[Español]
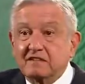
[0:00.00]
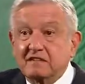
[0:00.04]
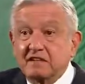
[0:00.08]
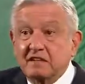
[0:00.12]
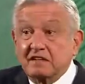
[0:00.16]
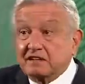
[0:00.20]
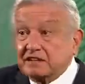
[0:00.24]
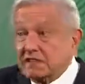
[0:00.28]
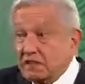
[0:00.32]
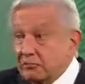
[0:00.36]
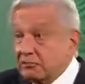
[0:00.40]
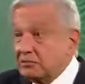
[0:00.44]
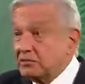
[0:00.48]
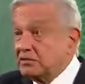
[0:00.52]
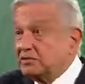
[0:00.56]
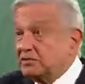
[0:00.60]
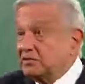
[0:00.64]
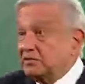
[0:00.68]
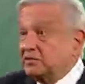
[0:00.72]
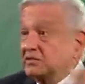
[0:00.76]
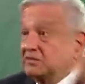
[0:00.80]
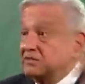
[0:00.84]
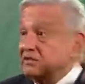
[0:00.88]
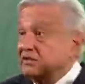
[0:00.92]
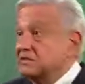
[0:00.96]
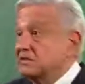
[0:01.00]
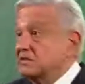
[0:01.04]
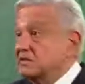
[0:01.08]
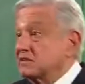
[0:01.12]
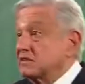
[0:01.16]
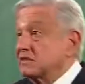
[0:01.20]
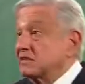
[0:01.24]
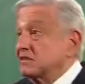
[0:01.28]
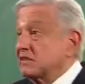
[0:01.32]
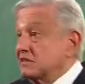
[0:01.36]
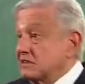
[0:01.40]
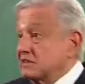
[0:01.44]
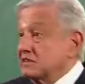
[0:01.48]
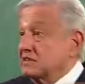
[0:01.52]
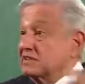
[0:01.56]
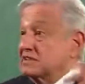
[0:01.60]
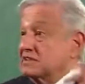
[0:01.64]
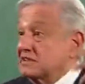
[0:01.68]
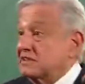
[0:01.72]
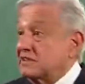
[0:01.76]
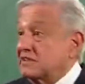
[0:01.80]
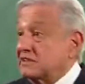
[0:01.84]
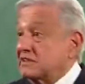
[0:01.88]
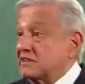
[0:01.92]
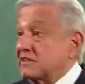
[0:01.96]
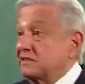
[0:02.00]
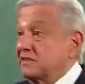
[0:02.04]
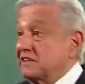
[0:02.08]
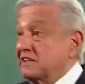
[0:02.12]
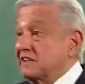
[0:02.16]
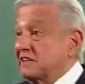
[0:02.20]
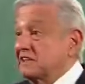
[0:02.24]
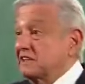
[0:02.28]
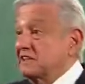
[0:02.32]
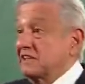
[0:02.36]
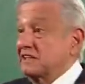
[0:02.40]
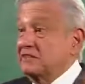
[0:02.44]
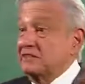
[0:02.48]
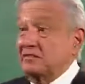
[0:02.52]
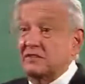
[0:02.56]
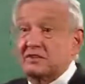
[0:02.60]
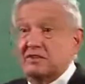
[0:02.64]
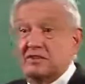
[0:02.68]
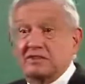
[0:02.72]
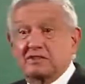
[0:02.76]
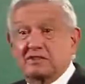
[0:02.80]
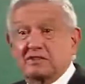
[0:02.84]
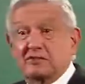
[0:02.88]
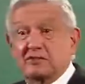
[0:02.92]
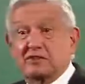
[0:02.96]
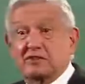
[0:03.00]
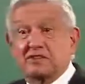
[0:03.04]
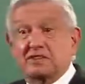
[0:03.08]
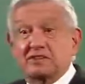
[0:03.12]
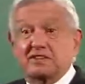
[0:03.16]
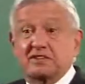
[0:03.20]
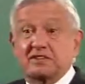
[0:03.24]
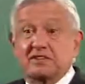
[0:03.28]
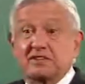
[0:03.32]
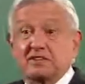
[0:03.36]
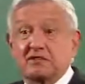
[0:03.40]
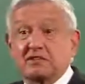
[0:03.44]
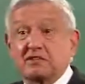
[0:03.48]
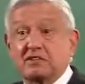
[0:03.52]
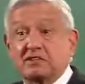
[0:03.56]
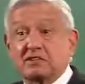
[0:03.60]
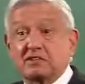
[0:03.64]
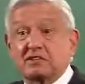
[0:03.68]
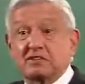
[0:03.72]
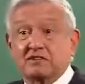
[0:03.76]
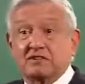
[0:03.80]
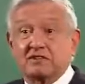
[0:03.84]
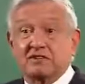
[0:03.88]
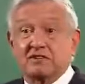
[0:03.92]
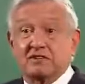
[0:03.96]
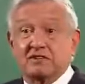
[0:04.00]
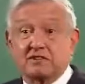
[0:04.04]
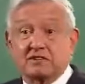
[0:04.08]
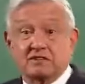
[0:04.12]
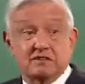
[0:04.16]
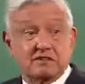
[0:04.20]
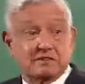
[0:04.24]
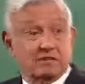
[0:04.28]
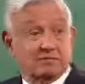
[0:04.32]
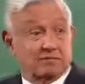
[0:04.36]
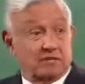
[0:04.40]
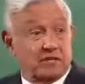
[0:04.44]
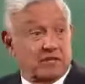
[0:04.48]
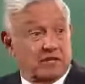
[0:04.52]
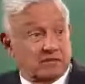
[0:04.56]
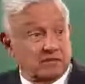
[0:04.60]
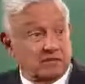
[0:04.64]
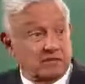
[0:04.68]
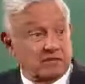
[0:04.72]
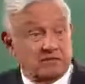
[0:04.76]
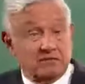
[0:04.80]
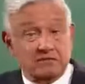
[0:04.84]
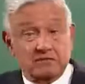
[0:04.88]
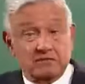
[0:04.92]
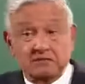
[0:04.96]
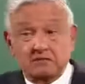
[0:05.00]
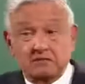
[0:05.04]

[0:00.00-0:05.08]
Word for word: Ahí estamos rehabilitándolas, modernizándolas, pero